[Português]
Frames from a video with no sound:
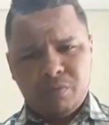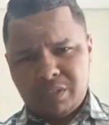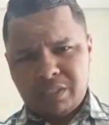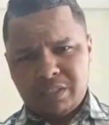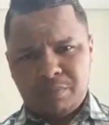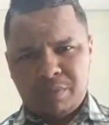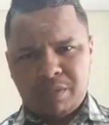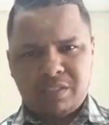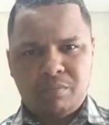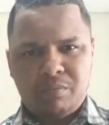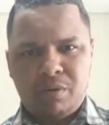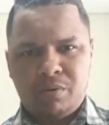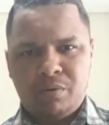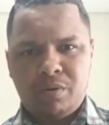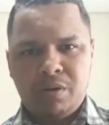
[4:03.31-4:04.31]
Você já
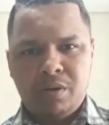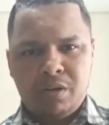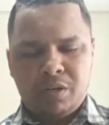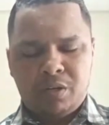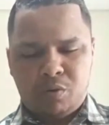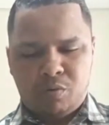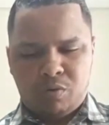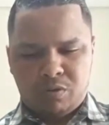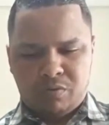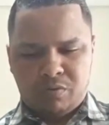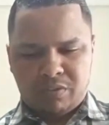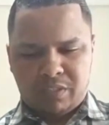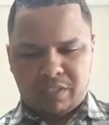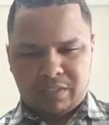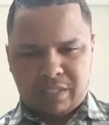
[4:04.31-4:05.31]
percebeu que quando
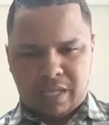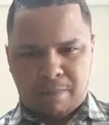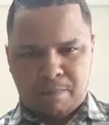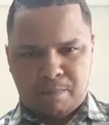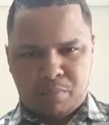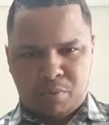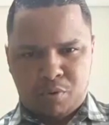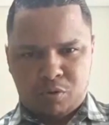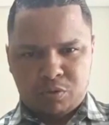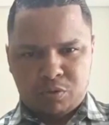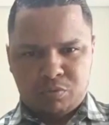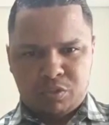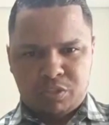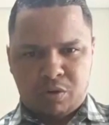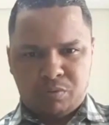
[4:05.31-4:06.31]
você está
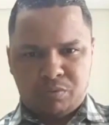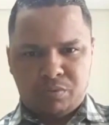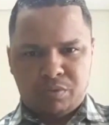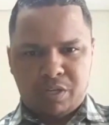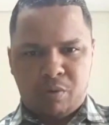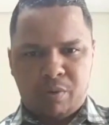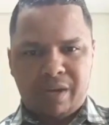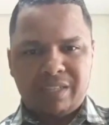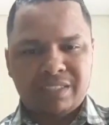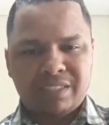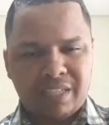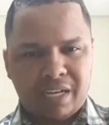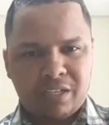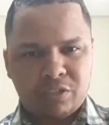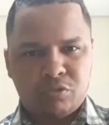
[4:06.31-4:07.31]
próximo de, al de
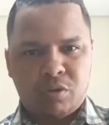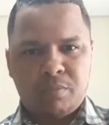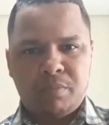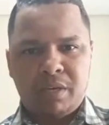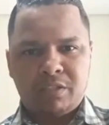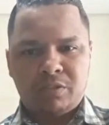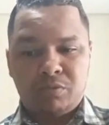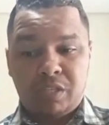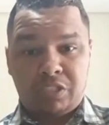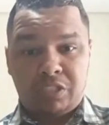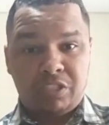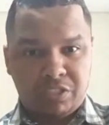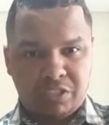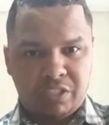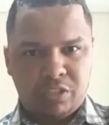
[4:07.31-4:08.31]
alcançar a sua bênção, de
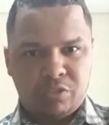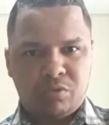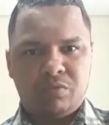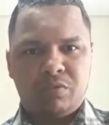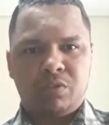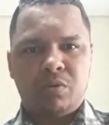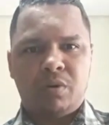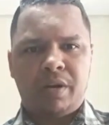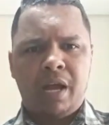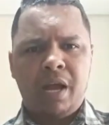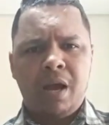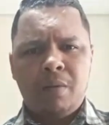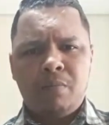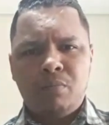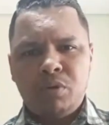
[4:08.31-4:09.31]
atingir a sua vitória,
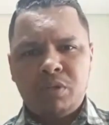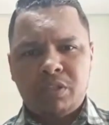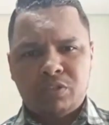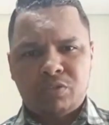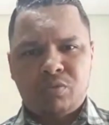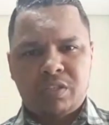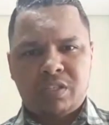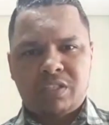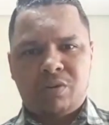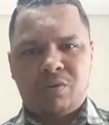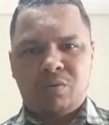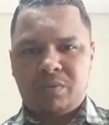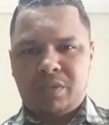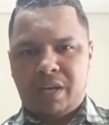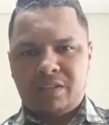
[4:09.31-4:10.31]
muitas coisas
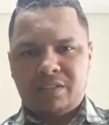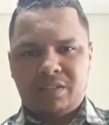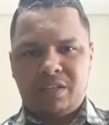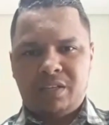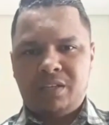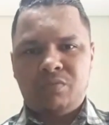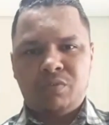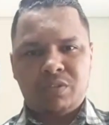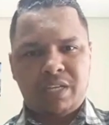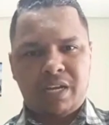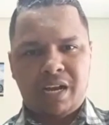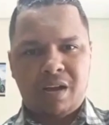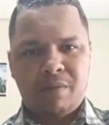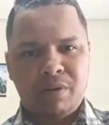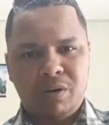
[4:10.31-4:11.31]
acontecem e você
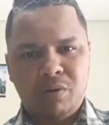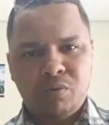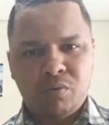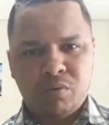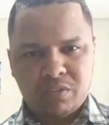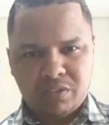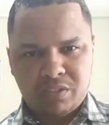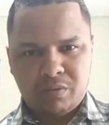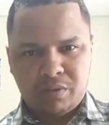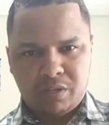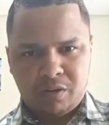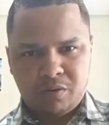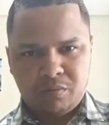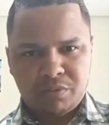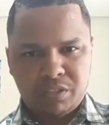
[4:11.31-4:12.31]
acaba não conquistando
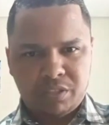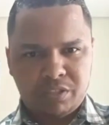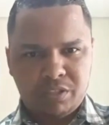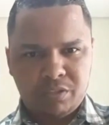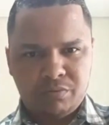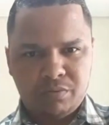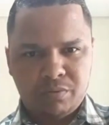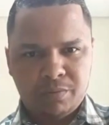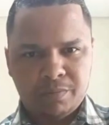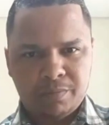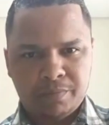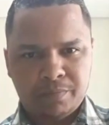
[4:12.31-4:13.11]
aquele objetivo?